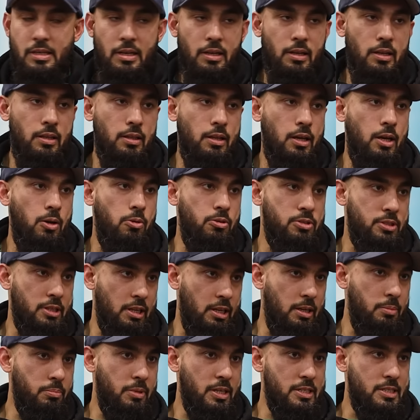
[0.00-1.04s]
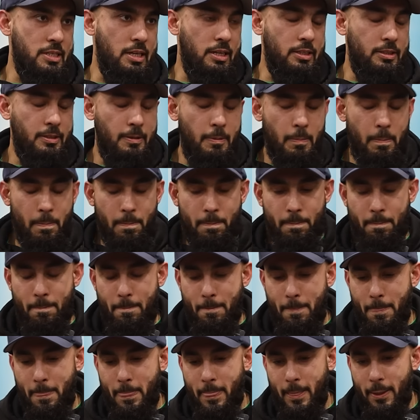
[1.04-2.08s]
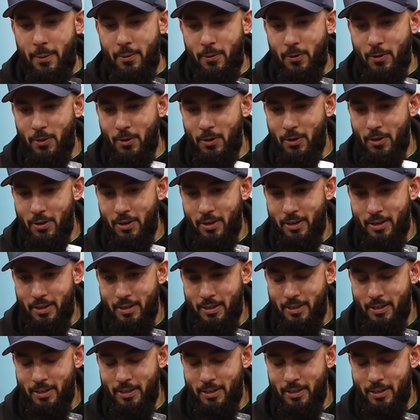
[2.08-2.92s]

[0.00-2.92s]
सल्लल्लाहु अलैहि वसल्लम के साथ और